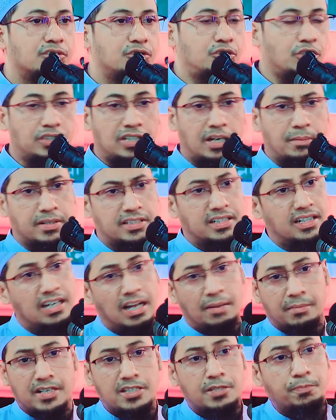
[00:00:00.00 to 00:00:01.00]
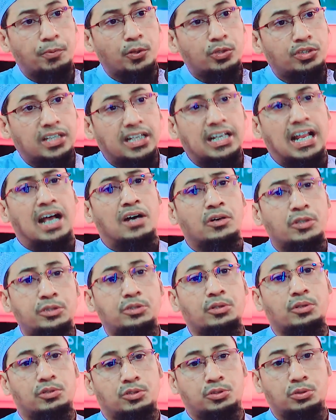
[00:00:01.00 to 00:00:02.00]
যদি আমাদের নামাজ পড়তে না
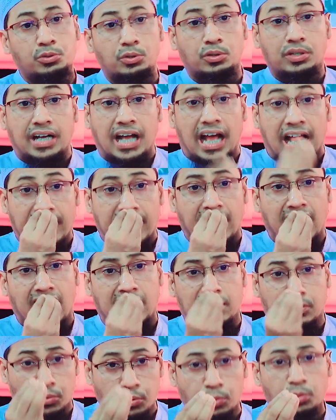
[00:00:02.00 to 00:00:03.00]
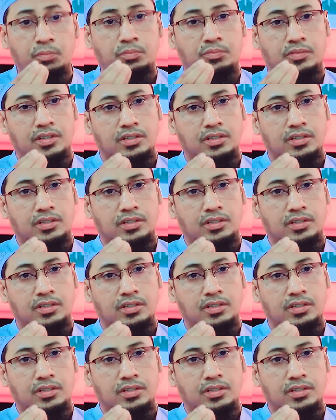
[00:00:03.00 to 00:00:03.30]
হইতো শুধু খানা আর ঘুম